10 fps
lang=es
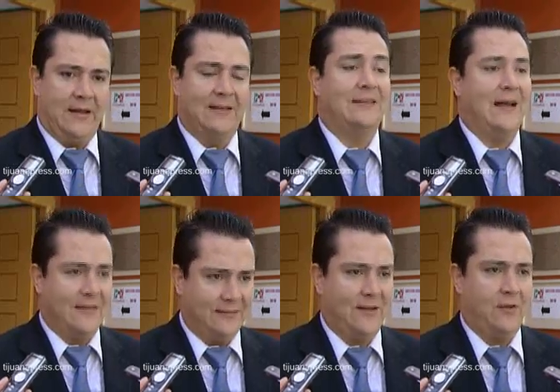
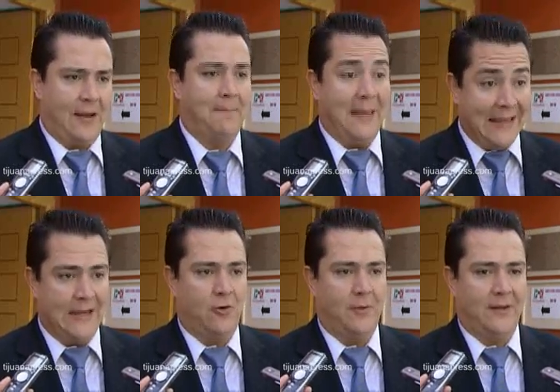regresada Estado, a
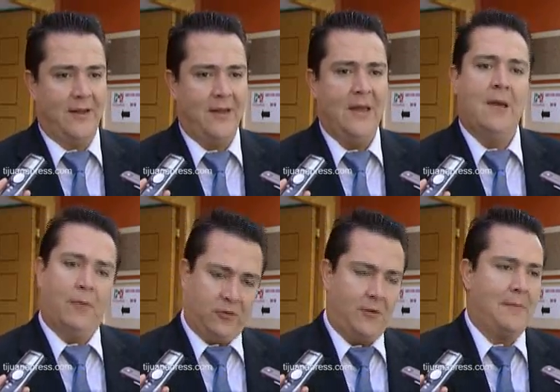México, ¿verdad?
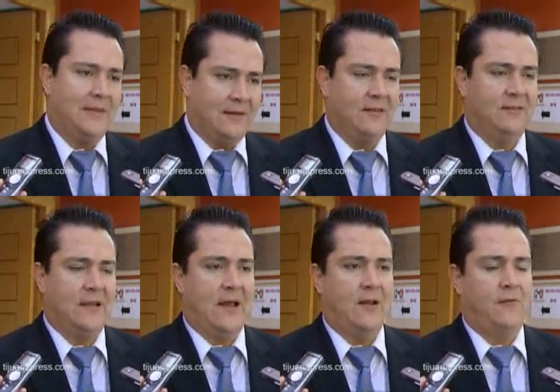Pues obviamente
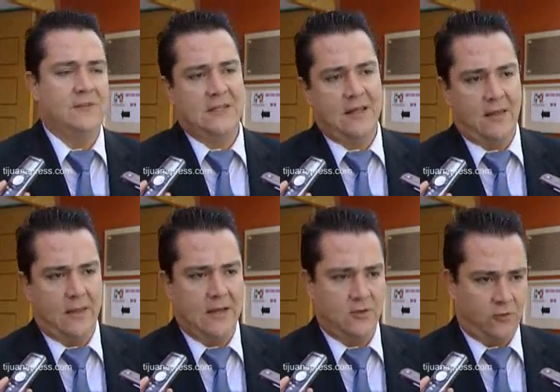existe la, Oficina de
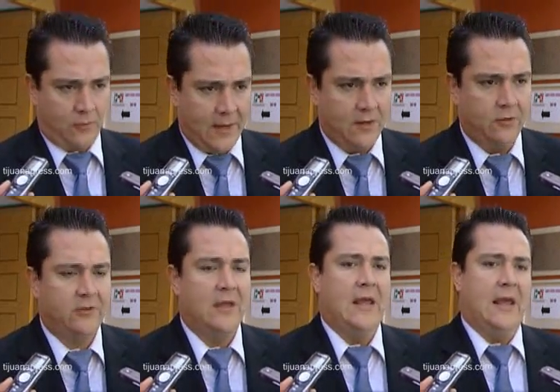Derechos
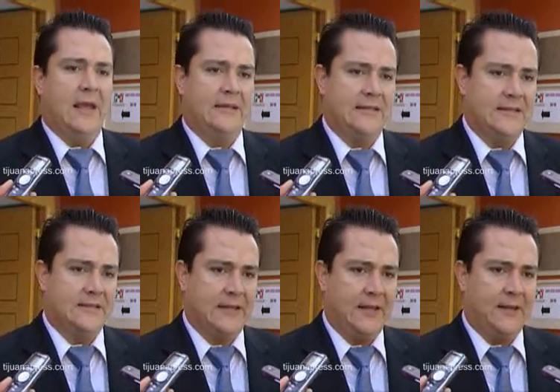Humanos,
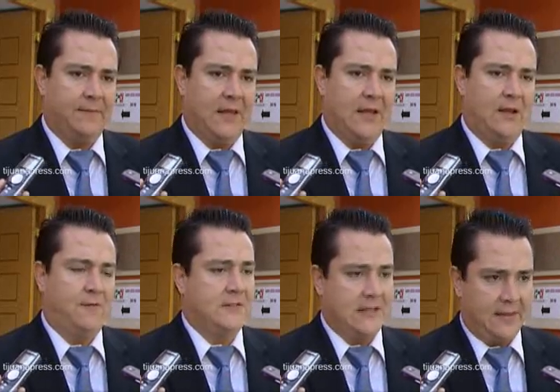existe eh, la
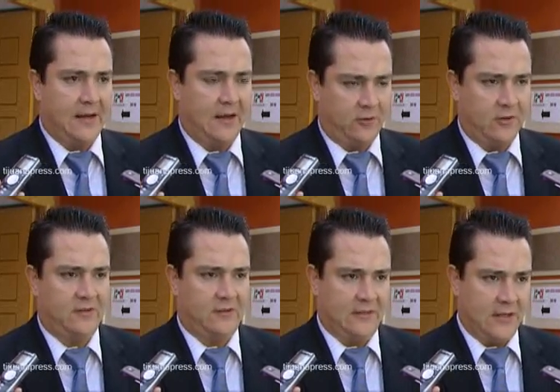Oficina de
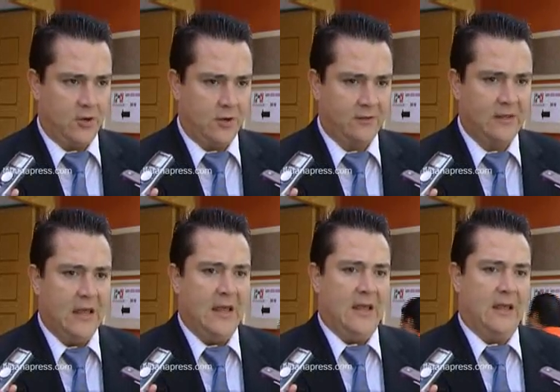Relaciones Exteriores,
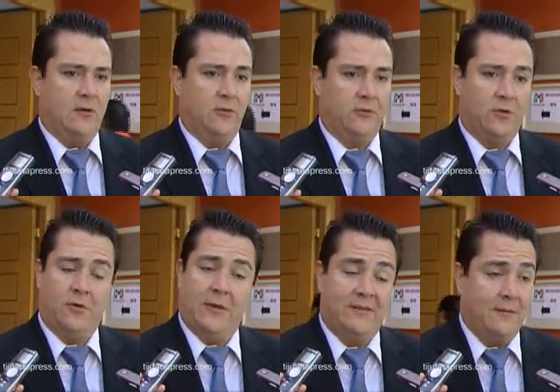
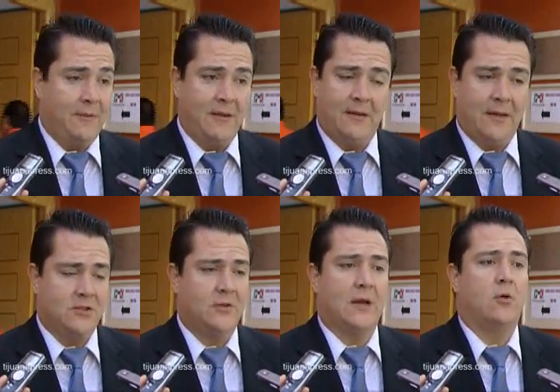incluso el simple
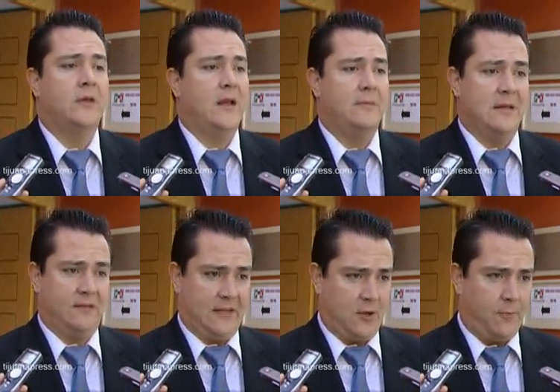hecho de acudir al
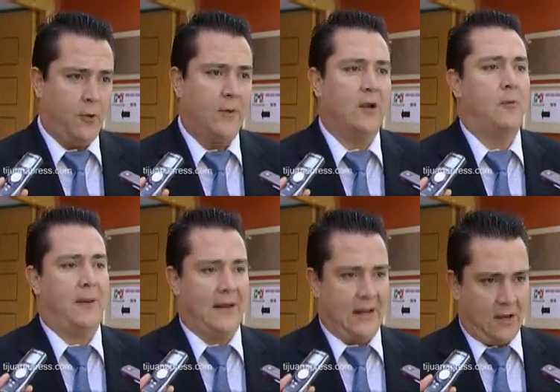Ministerio Público
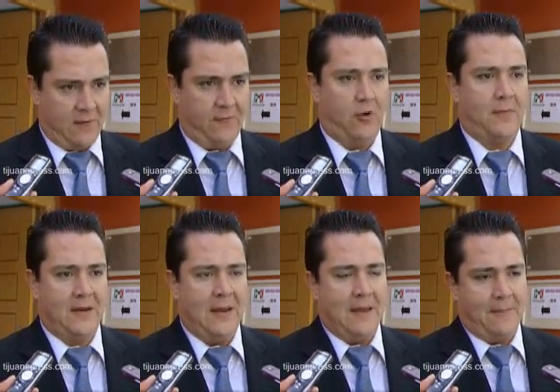para que le informen,